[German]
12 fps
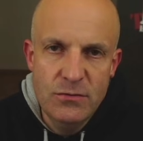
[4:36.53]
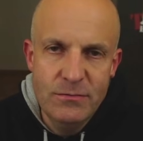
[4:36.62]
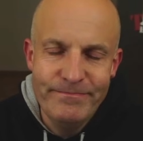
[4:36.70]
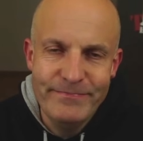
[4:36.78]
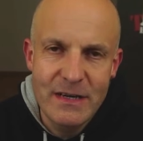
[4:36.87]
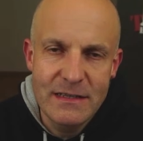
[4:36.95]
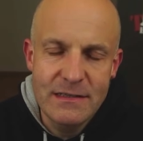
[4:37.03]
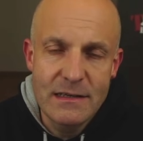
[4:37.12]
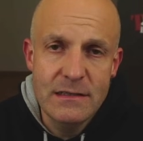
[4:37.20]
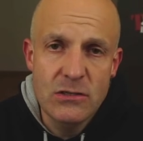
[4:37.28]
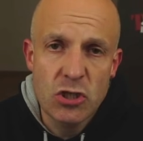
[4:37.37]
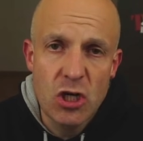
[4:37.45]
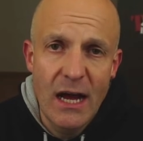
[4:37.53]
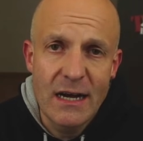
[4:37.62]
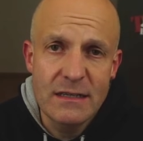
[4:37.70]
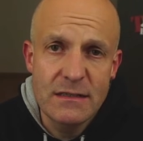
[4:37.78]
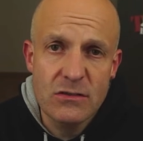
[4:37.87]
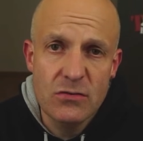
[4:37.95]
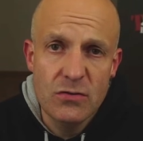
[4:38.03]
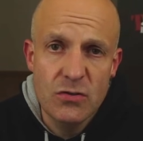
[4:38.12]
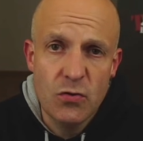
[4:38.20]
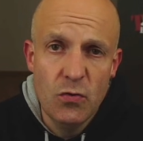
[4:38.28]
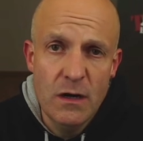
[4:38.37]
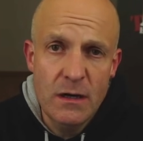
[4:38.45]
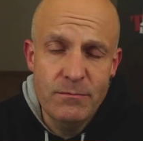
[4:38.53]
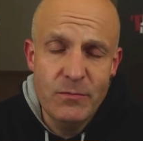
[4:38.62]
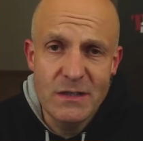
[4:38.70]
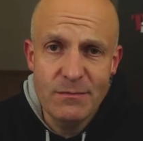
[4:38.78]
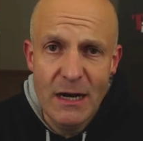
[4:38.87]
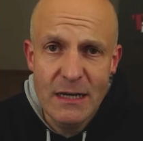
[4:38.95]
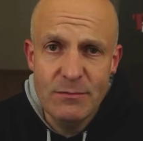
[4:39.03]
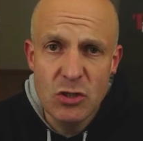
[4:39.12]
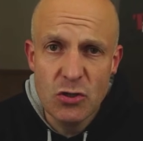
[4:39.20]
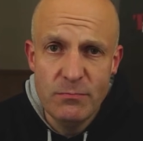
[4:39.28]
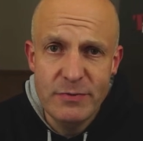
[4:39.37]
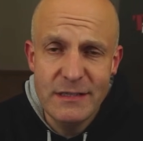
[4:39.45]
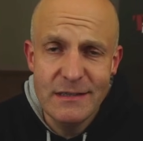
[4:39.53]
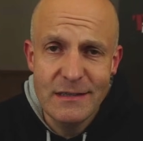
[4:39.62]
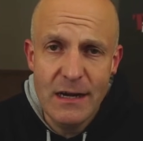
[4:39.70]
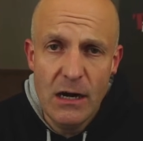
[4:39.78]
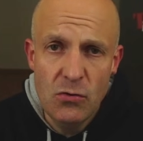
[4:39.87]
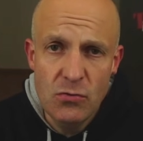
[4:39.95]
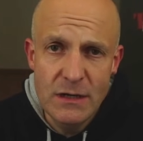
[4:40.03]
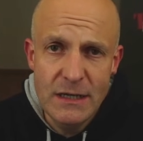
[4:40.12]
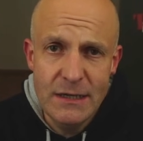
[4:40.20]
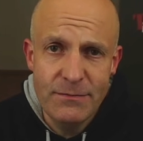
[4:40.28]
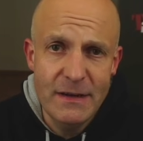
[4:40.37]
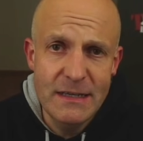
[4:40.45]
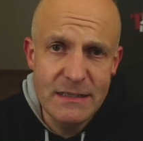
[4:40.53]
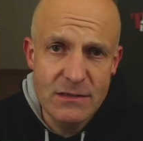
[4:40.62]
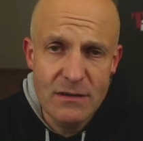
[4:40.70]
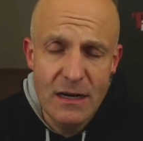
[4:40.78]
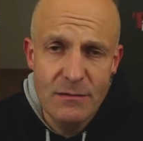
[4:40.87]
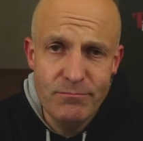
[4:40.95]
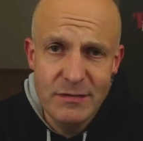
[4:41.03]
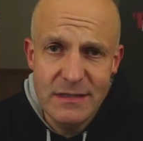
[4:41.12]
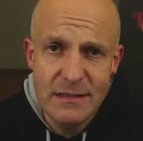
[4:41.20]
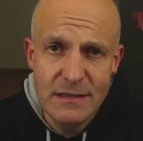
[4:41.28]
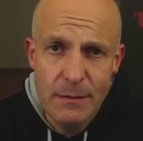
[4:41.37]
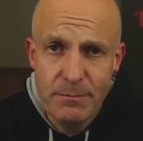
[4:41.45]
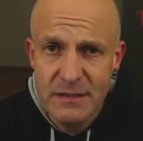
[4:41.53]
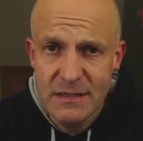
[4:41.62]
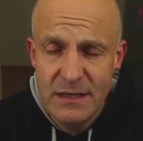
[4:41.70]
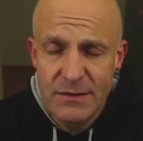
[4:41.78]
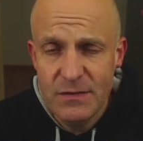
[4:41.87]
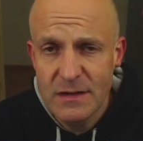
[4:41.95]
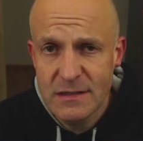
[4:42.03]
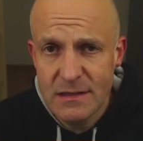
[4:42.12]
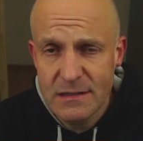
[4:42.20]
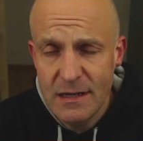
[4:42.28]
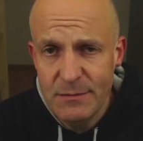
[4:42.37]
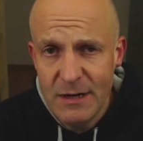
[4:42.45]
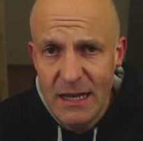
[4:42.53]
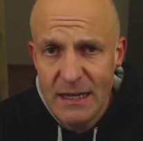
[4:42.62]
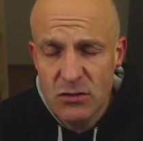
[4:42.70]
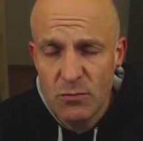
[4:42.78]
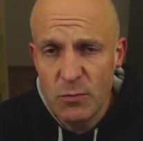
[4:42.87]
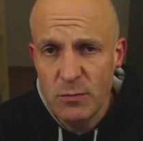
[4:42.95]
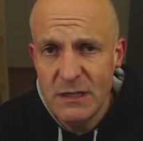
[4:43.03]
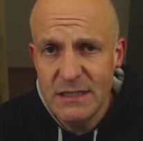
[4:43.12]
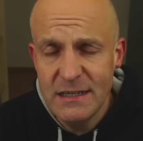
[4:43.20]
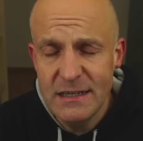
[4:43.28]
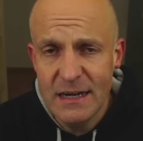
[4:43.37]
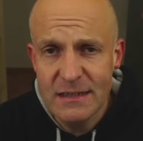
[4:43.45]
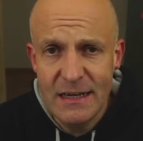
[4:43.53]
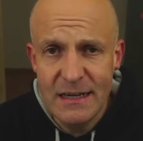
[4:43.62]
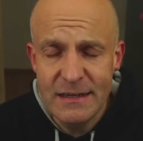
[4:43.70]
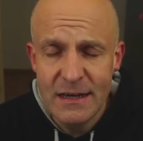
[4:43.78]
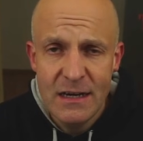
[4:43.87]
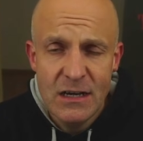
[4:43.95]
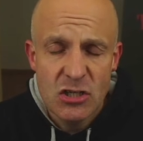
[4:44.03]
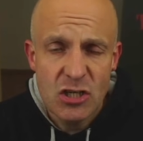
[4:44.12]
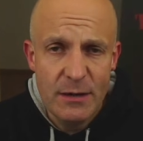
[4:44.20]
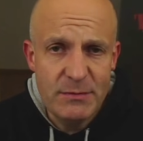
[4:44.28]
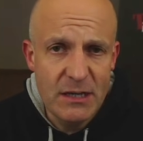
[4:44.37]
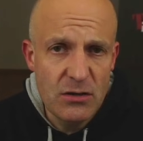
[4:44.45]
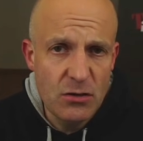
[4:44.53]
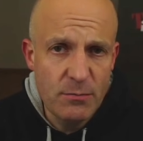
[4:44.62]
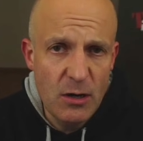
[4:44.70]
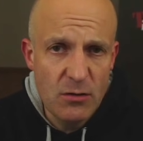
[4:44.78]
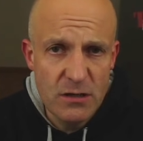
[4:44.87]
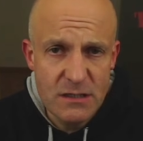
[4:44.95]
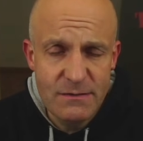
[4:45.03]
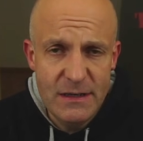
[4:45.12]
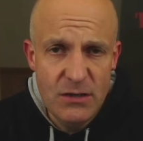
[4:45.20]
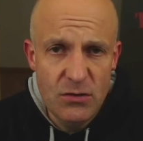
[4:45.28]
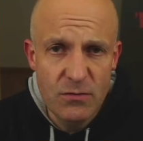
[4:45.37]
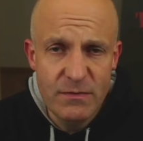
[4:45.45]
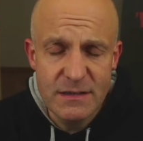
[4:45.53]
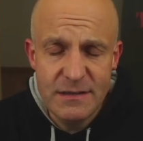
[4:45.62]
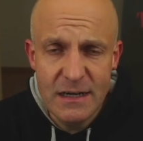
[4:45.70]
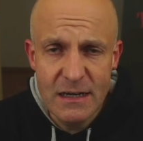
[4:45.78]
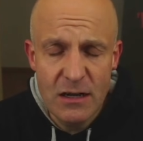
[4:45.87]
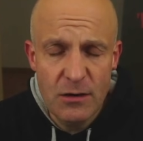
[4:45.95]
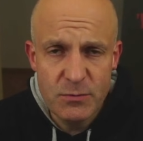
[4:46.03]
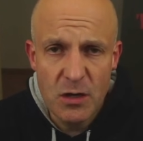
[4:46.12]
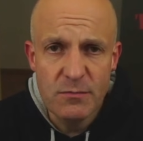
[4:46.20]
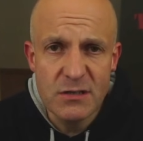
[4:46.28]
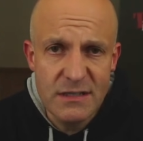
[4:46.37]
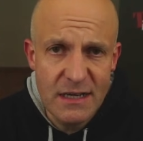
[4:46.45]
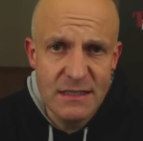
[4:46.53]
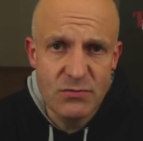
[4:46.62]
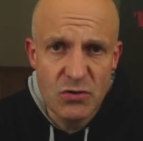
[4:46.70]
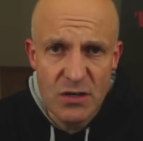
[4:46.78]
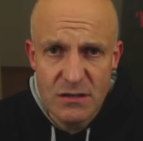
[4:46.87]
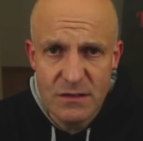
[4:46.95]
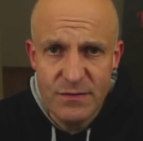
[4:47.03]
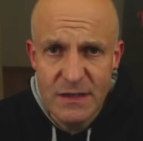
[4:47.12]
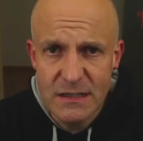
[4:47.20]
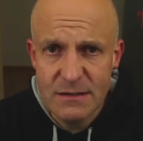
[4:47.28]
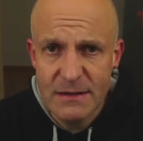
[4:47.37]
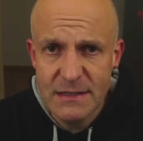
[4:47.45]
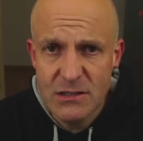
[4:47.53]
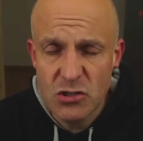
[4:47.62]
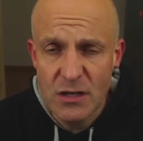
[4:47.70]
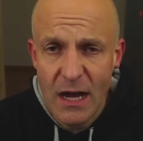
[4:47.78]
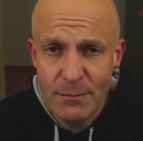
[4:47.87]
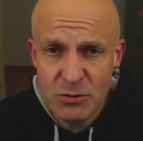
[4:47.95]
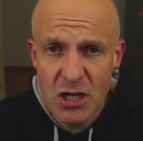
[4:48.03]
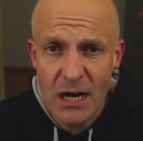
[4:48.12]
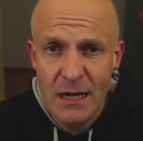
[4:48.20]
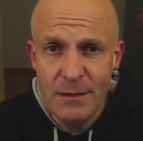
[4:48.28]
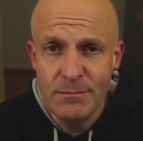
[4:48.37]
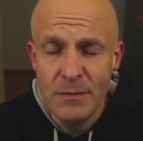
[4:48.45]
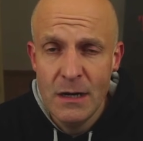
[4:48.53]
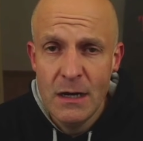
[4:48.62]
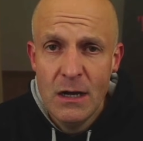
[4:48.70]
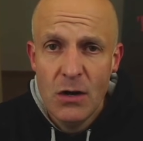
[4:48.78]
zu, das ist ein Schlag ins Kontor. Das macht mich schon ein bisschen traurig, wenn nicht sogar ein bisschen depressiv, was das Thema Elektromobilität angeht. Schreibt ihr doch nochmal unter das Video, was ihr glaubt, können wir das Jahr 2024 schon abschreiben.